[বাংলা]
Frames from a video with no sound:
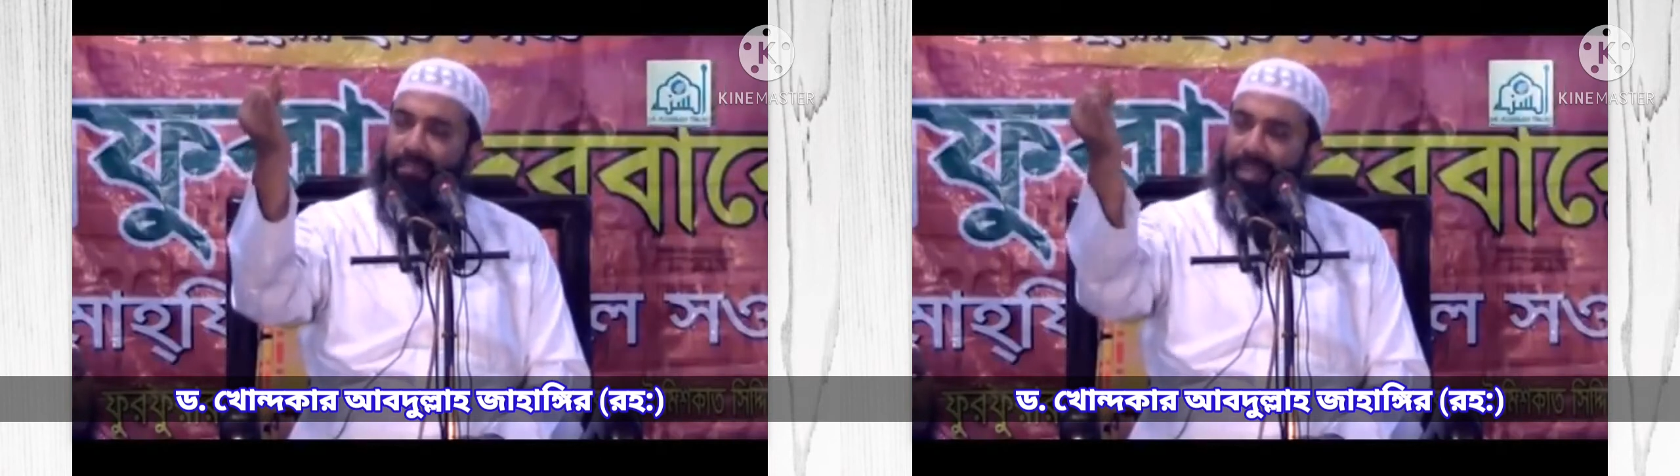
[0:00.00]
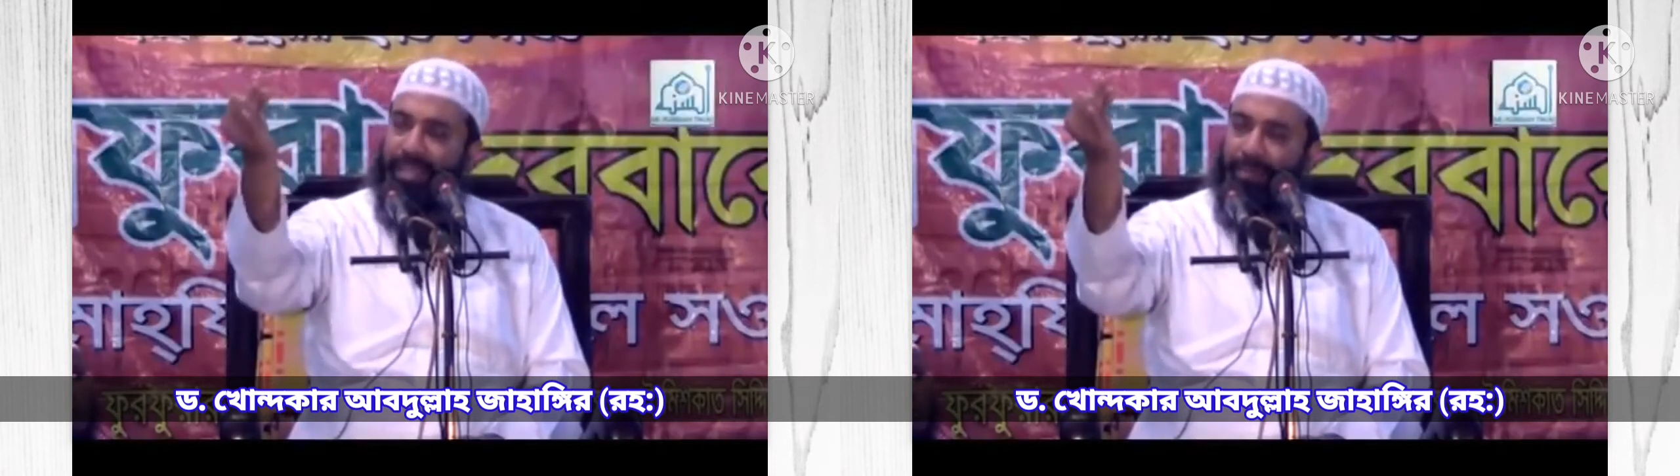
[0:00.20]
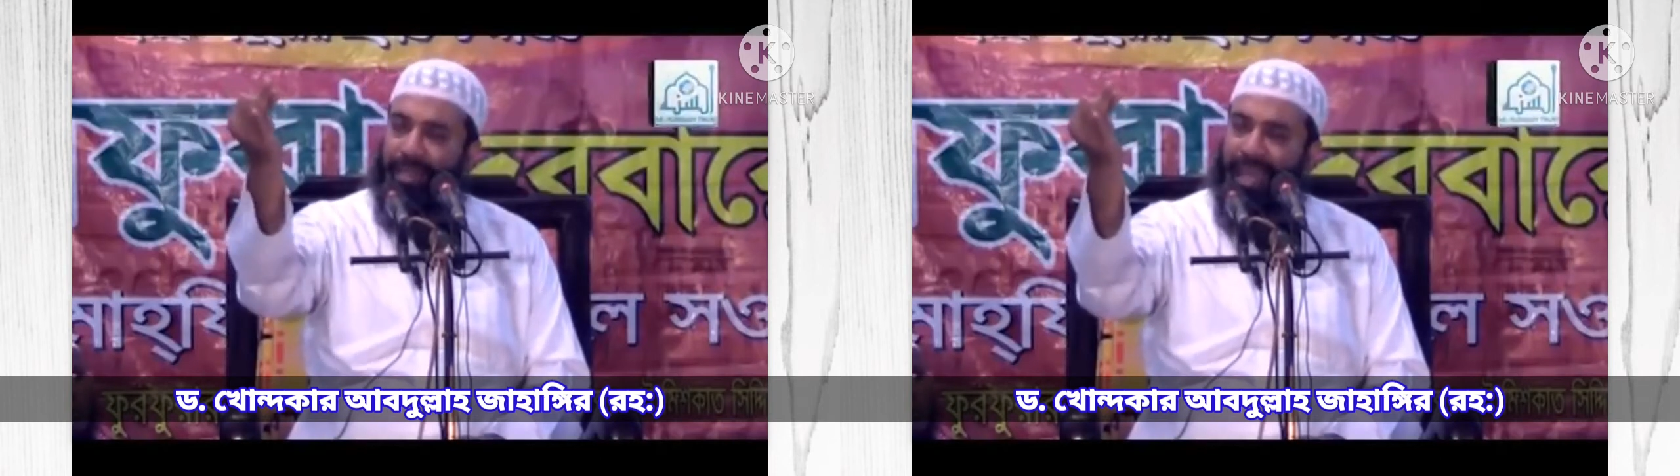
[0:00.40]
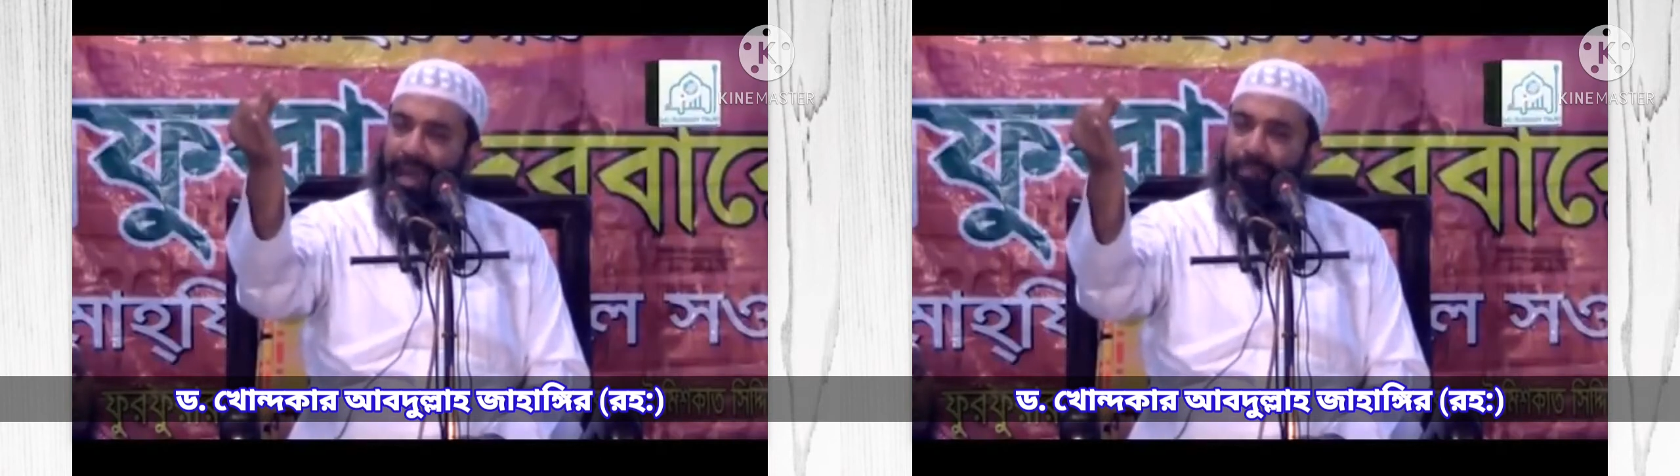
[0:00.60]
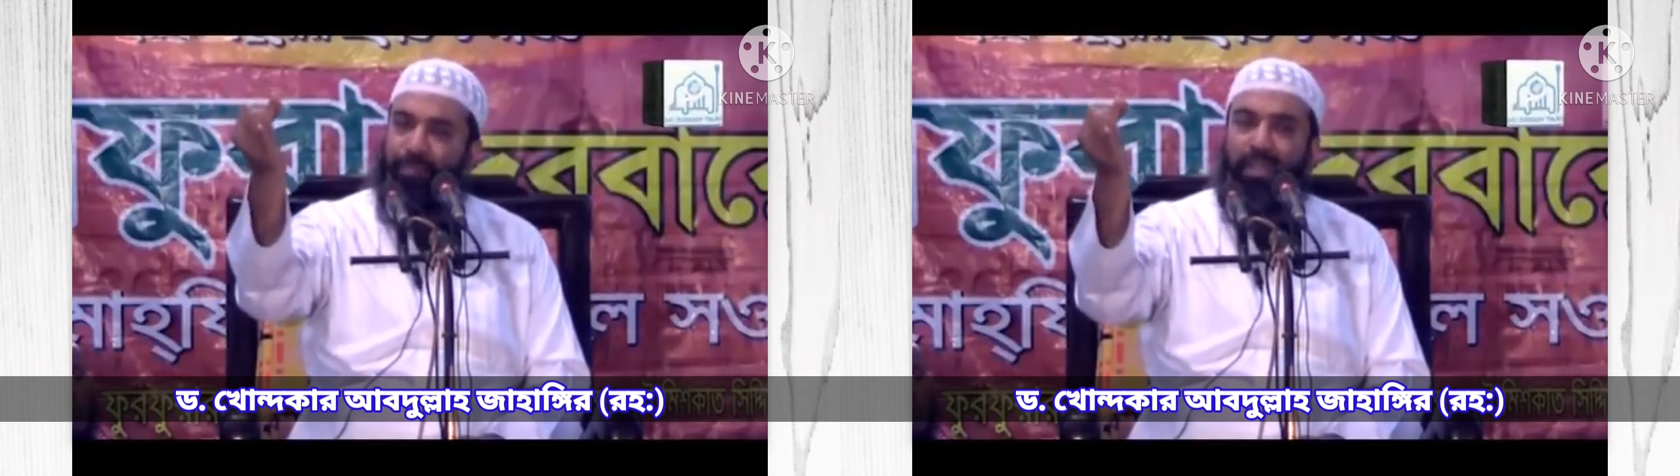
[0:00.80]
পিতামাতা
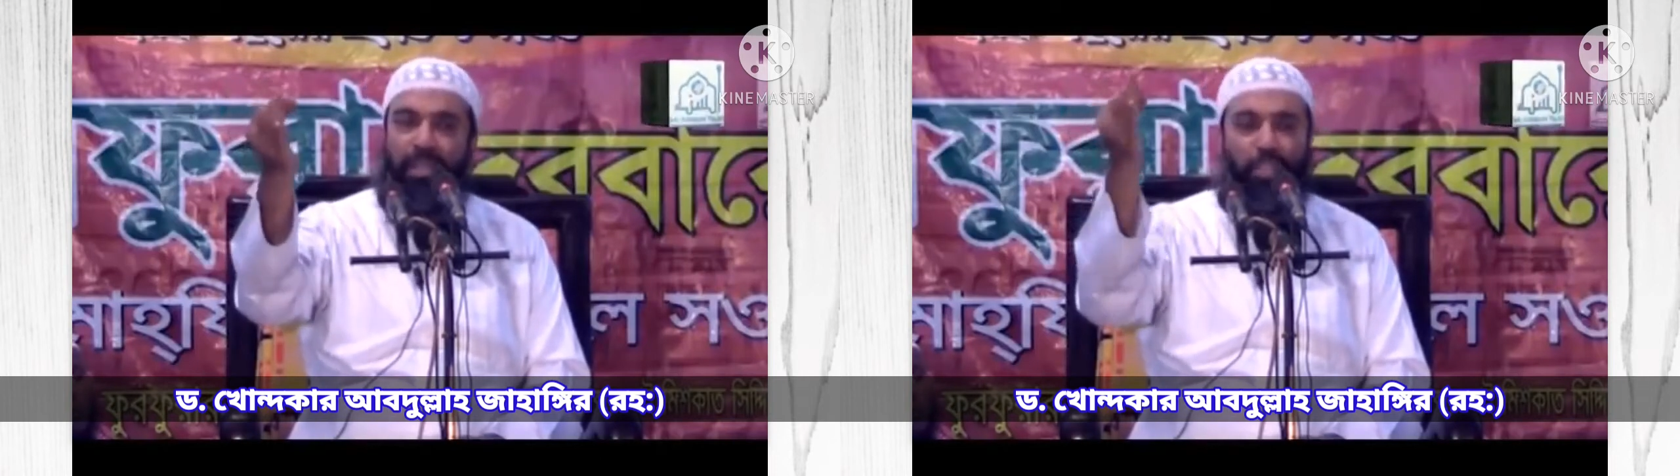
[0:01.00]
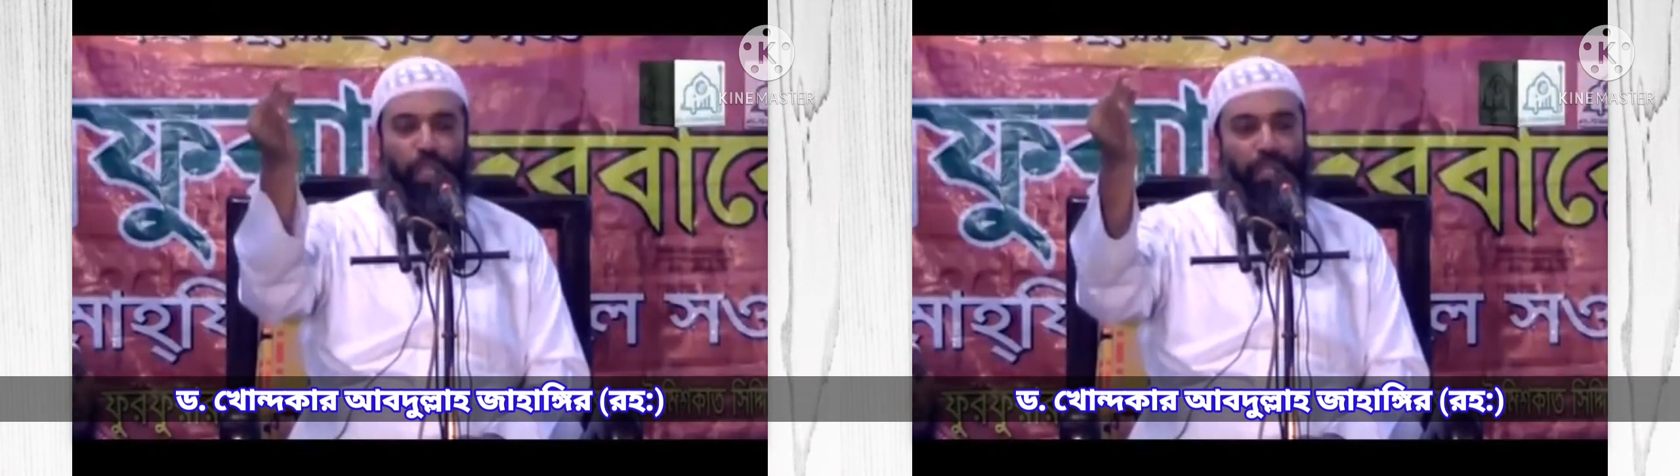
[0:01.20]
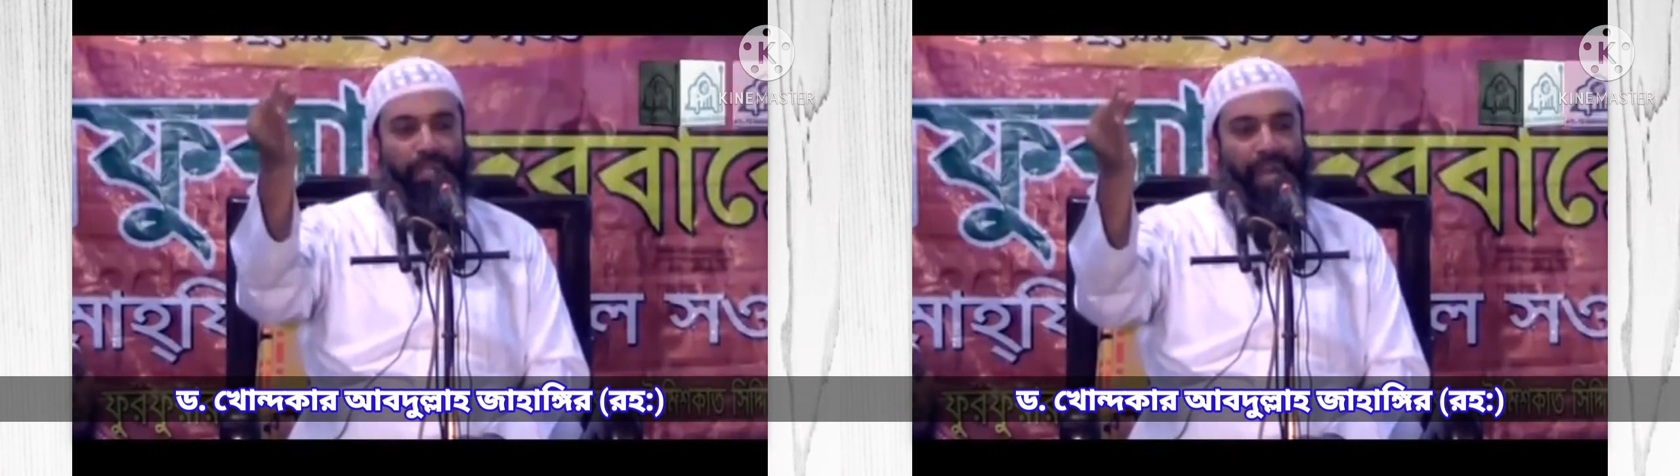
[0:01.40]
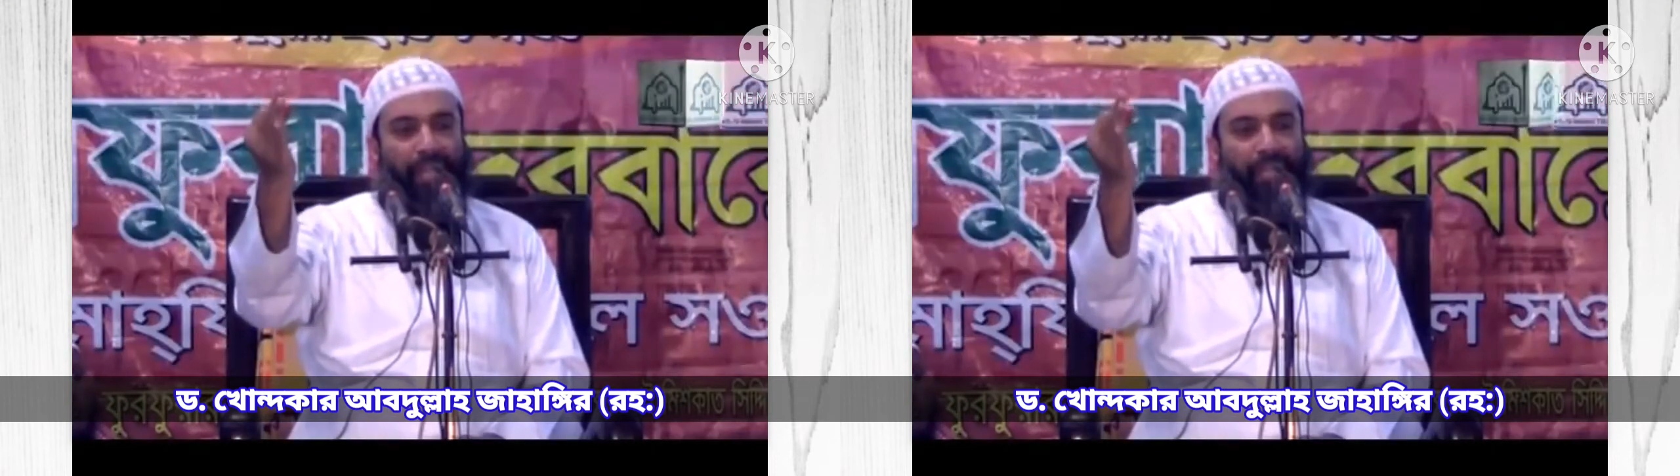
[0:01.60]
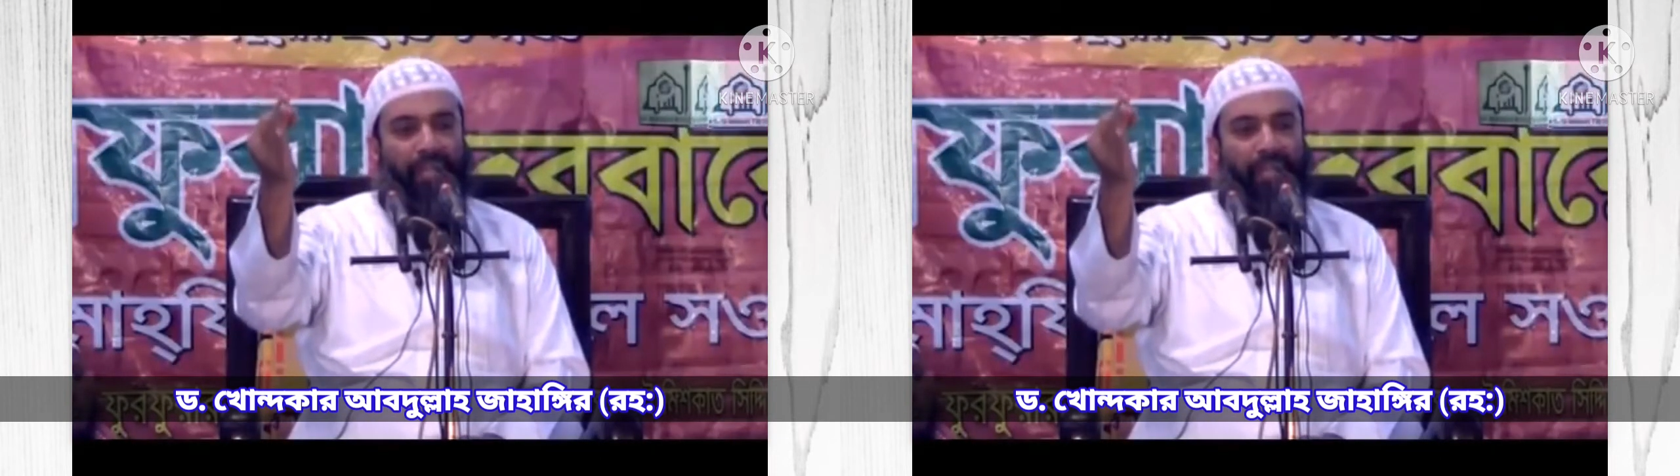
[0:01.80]
সন্তান